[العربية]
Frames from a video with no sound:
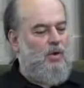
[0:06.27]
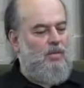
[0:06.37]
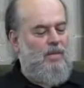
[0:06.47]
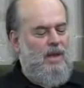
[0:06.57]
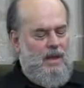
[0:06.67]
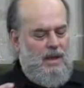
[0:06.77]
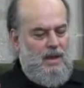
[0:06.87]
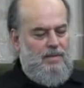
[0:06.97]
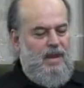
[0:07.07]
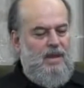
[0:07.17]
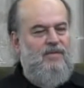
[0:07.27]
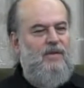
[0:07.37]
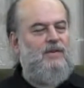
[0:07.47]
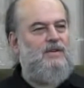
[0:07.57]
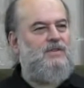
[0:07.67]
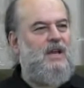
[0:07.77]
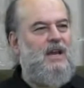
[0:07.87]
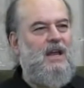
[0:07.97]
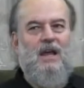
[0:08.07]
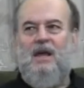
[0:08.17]
ظلم اللي بيحل في
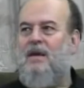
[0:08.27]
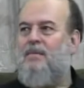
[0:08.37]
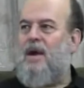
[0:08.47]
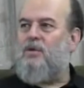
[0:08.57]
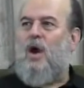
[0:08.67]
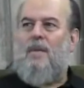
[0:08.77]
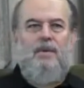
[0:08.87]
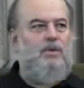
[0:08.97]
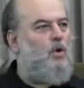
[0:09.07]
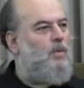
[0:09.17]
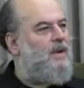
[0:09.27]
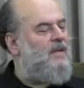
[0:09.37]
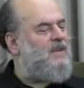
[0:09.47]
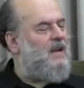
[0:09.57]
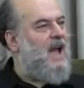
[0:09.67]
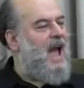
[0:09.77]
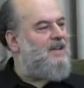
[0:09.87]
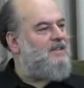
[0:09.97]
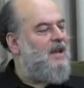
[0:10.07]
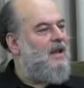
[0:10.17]
الفلسطيني برضو عم بتذوق من نفس
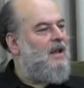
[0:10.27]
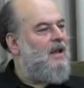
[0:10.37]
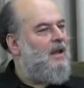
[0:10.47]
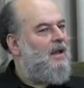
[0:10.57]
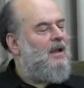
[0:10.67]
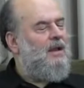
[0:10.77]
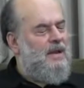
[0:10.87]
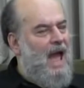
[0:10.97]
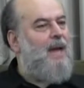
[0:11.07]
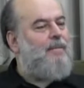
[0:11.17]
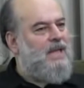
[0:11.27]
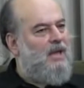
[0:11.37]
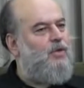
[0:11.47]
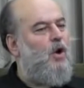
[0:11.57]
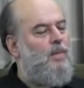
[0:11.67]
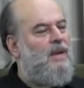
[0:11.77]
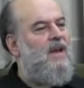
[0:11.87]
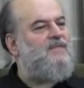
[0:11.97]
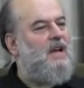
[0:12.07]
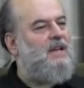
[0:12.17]
الكاس نعم بدها تذوق من
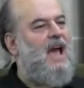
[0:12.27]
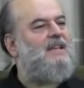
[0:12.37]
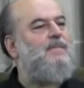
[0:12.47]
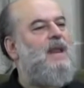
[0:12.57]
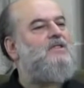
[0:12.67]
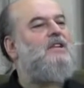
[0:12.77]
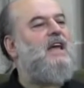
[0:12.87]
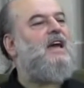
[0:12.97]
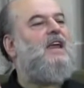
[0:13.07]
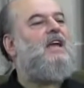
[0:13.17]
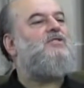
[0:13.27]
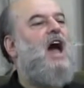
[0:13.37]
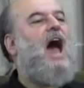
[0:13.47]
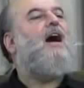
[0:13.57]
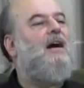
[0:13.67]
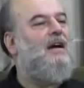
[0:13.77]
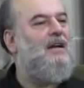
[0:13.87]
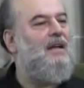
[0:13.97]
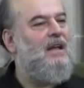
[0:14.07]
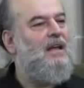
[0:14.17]
نفس الكاس من اجل تخريجها
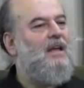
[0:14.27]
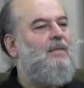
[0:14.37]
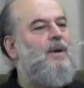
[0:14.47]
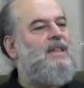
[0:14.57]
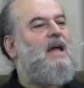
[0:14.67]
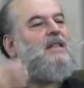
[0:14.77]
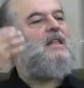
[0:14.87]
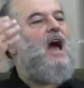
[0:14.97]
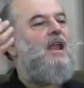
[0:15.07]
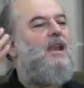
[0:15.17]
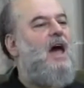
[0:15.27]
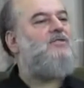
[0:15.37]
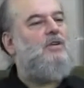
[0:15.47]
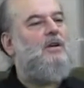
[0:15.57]
بدها تتخرج